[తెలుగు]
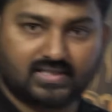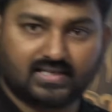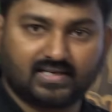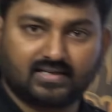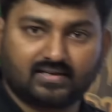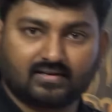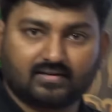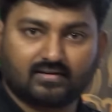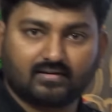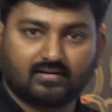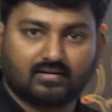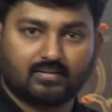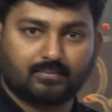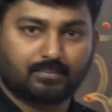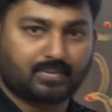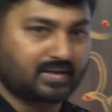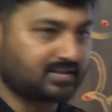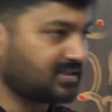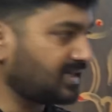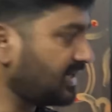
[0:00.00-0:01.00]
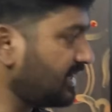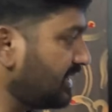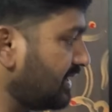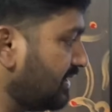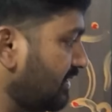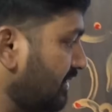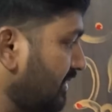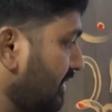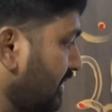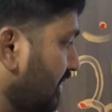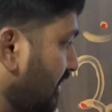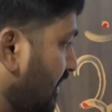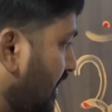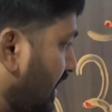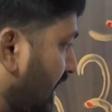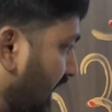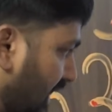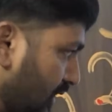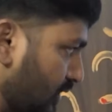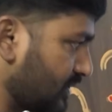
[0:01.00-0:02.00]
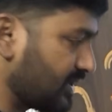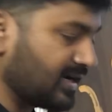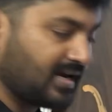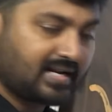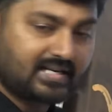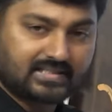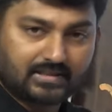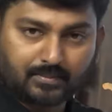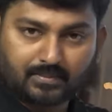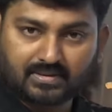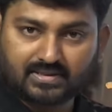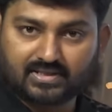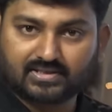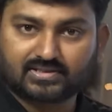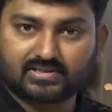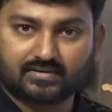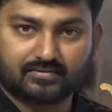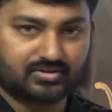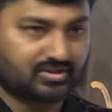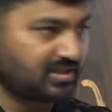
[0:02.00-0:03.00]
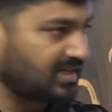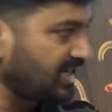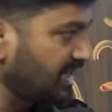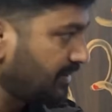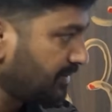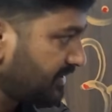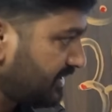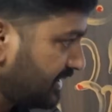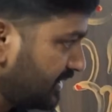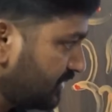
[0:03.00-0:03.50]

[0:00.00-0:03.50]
ఇది ప్రజల ఆరోగ్యానికి సంబంధించిన విషయం కాబట్టి